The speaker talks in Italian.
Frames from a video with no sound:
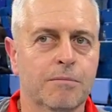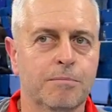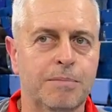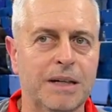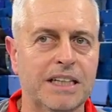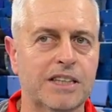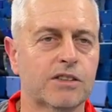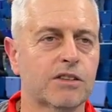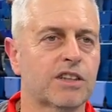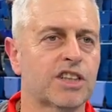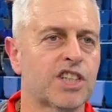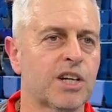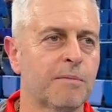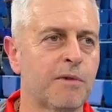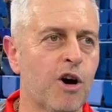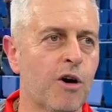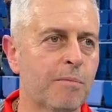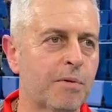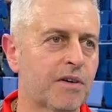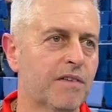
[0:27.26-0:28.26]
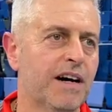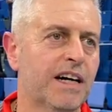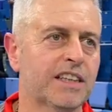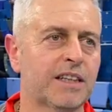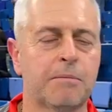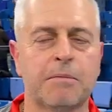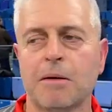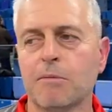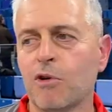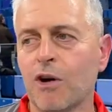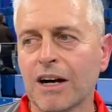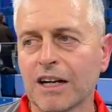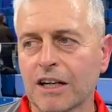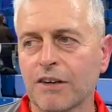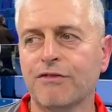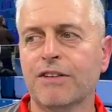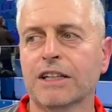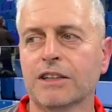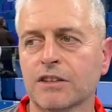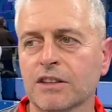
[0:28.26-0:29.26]
penso che ci abbiamo provato, abbiamo anche
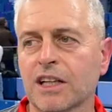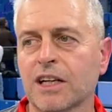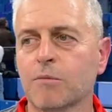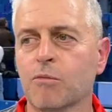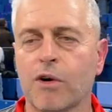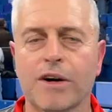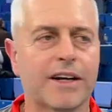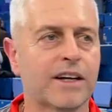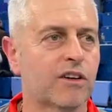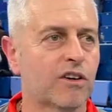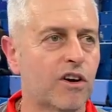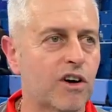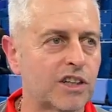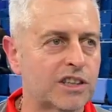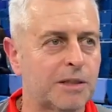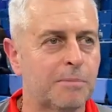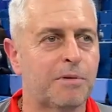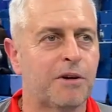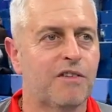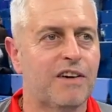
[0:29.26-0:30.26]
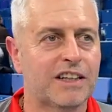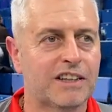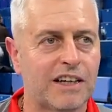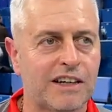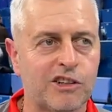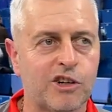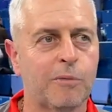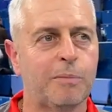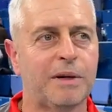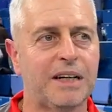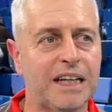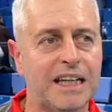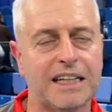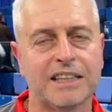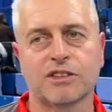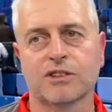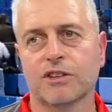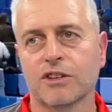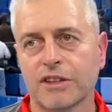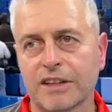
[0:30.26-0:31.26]
fatto delle buone cose, provato a coprire,
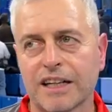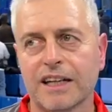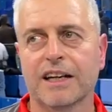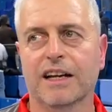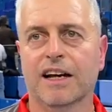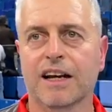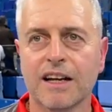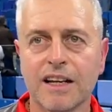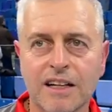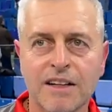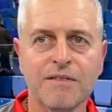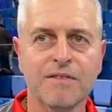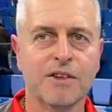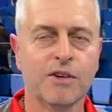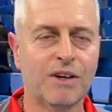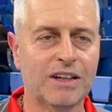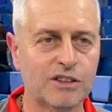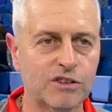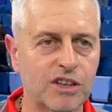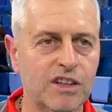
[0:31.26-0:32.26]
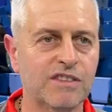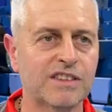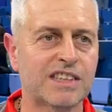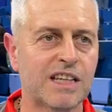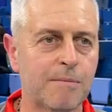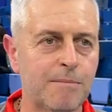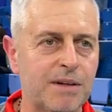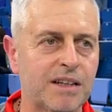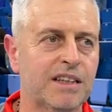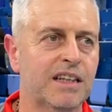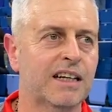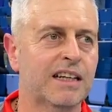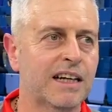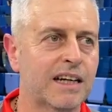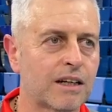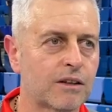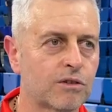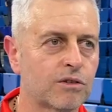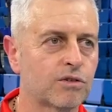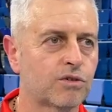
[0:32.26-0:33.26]
solo che quando devi sempre
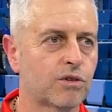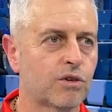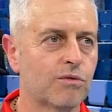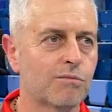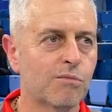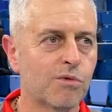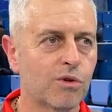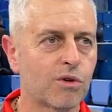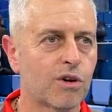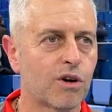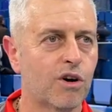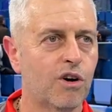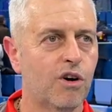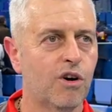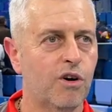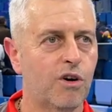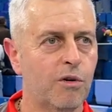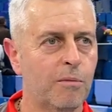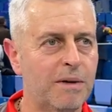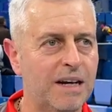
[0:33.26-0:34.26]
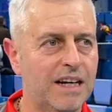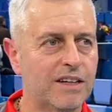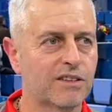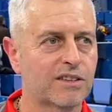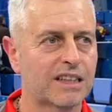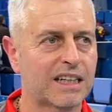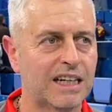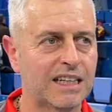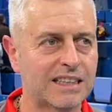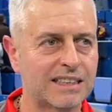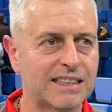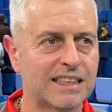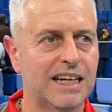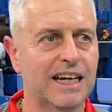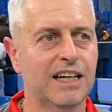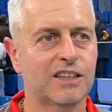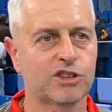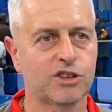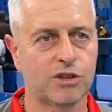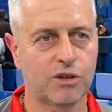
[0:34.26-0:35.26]
attaccare contro un muro ben
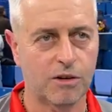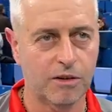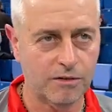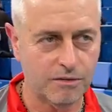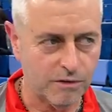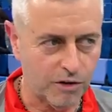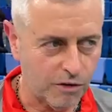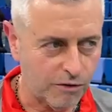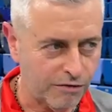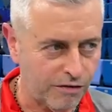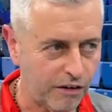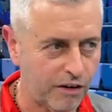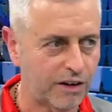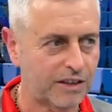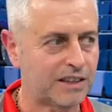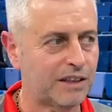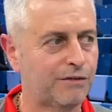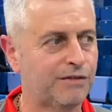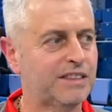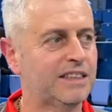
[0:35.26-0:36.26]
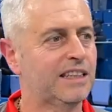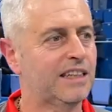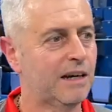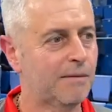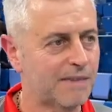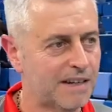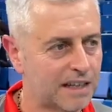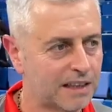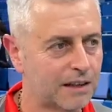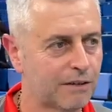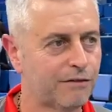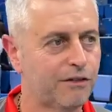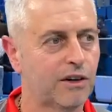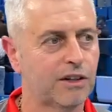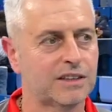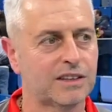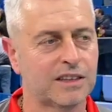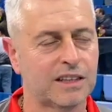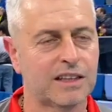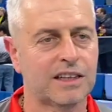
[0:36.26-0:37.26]
organizzato, forte fisicamente,
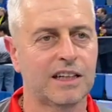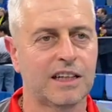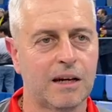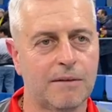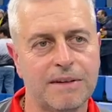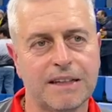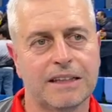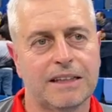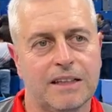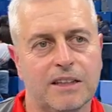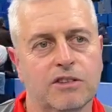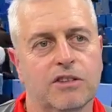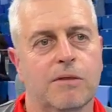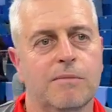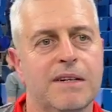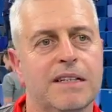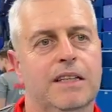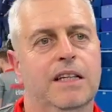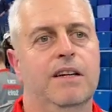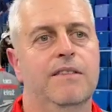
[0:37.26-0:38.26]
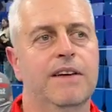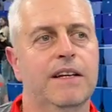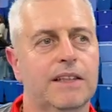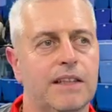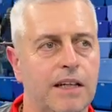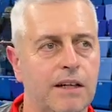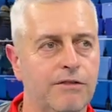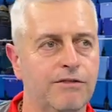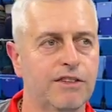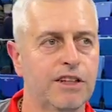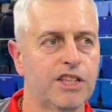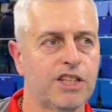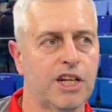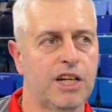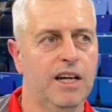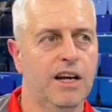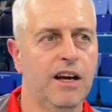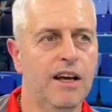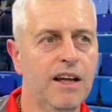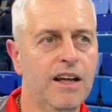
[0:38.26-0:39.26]
forte tecnicamente, naturalmente diventa
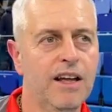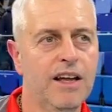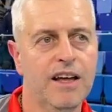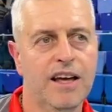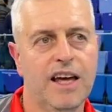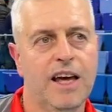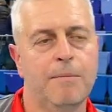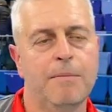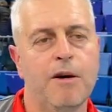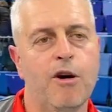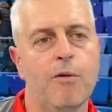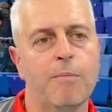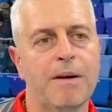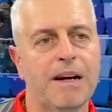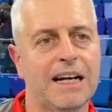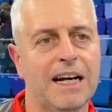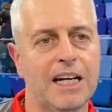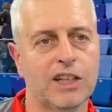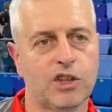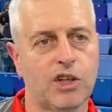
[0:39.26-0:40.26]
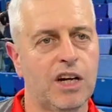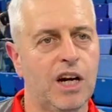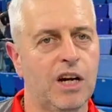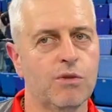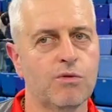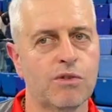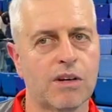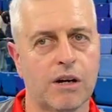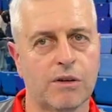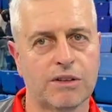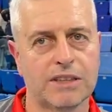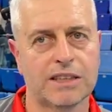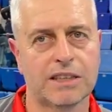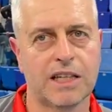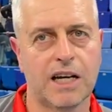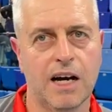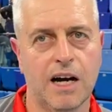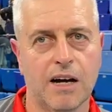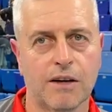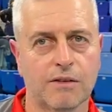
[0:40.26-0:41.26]
difficile e abbiamo pagato alla lunga
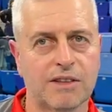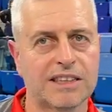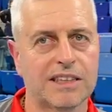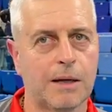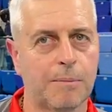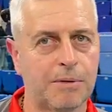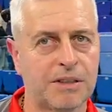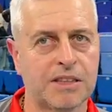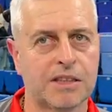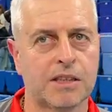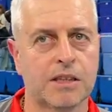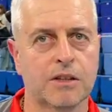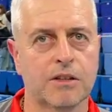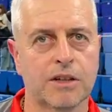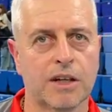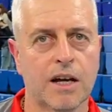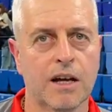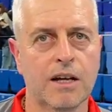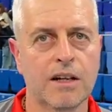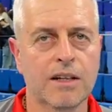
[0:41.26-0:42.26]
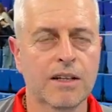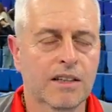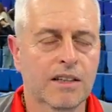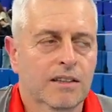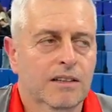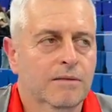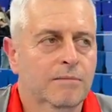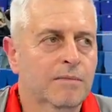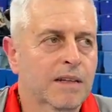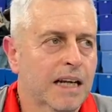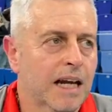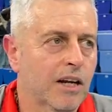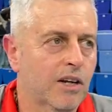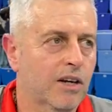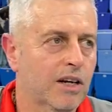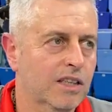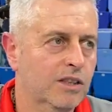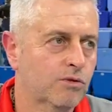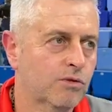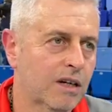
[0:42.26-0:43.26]
questa, questa pressione. Milano è
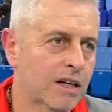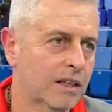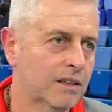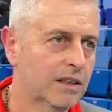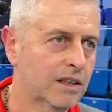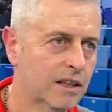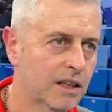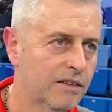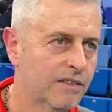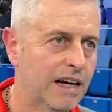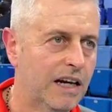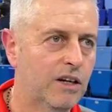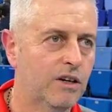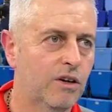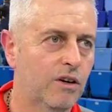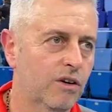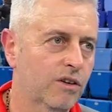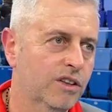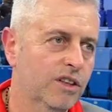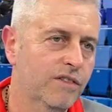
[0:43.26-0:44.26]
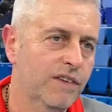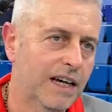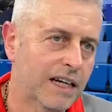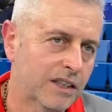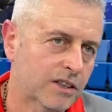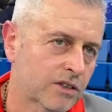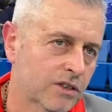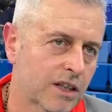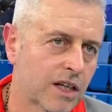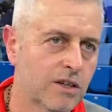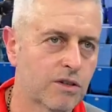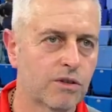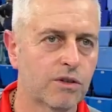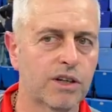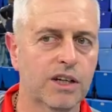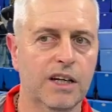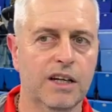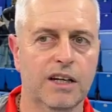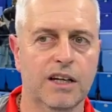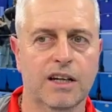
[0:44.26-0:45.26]
una squadra di livello diverso da
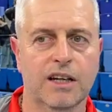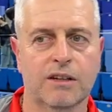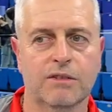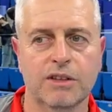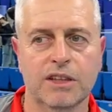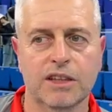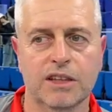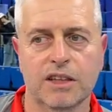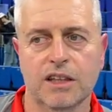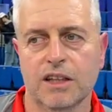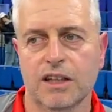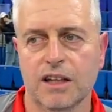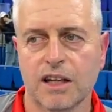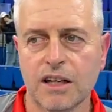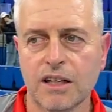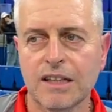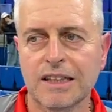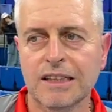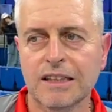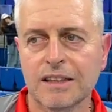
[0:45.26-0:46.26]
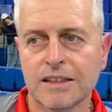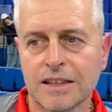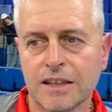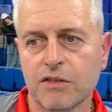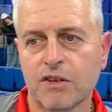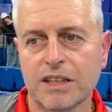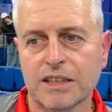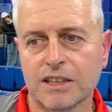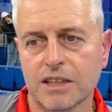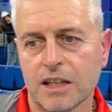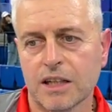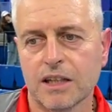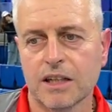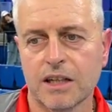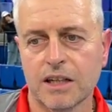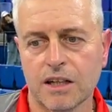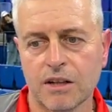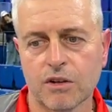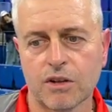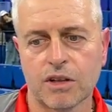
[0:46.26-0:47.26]
noi e quindi devo
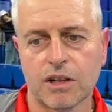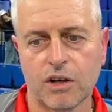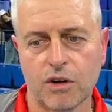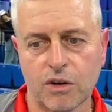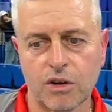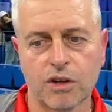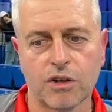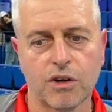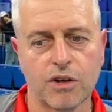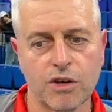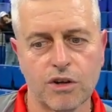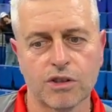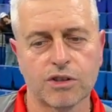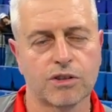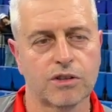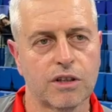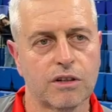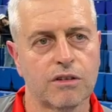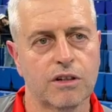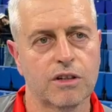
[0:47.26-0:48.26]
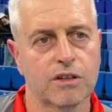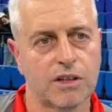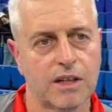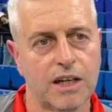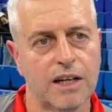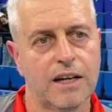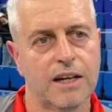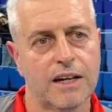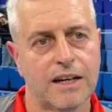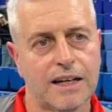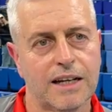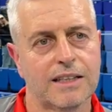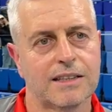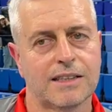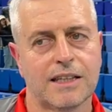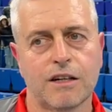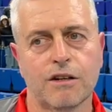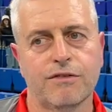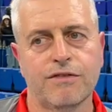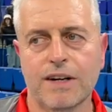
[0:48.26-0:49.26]
essere orgoglioso di quello che le ragazze
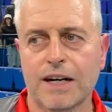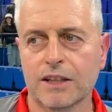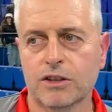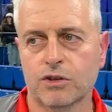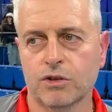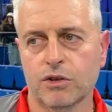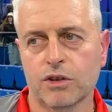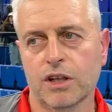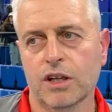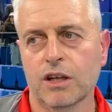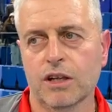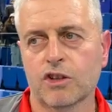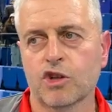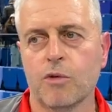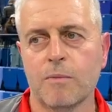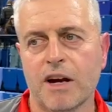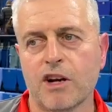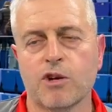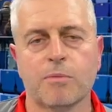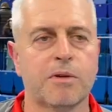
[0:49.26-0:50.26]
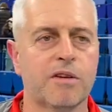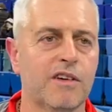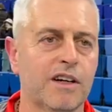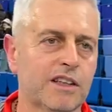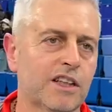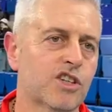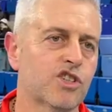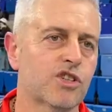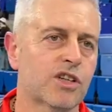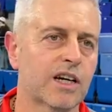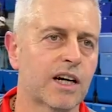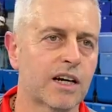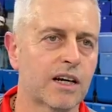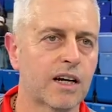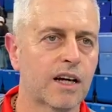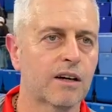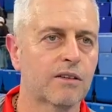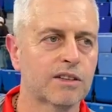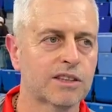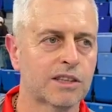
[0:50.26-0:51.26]
hanno fatto e come hanno provato a
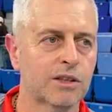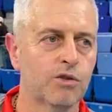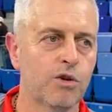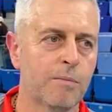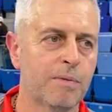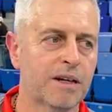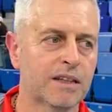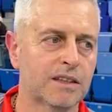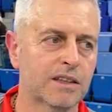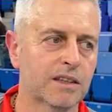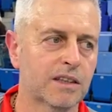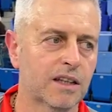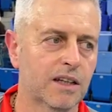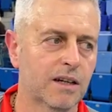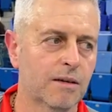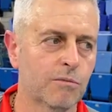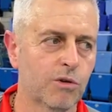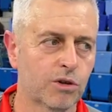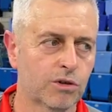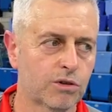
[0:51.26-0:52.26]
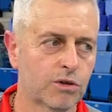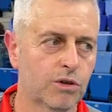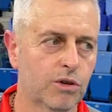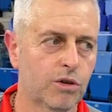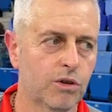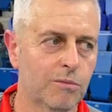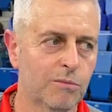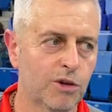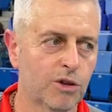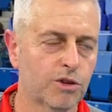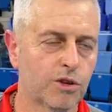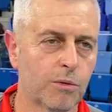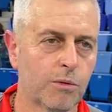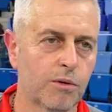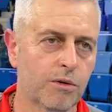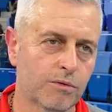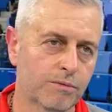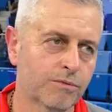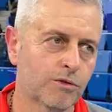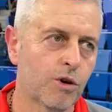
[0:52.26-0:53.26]
giocare queste due partite molto,
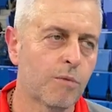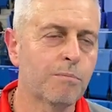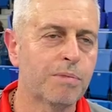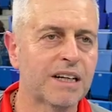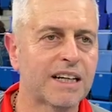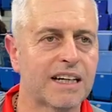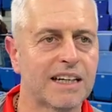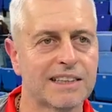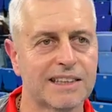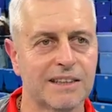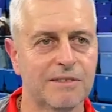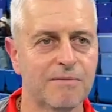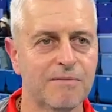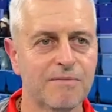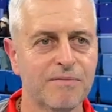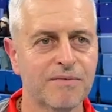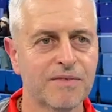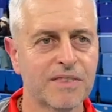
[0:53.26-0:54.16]
molto complicate.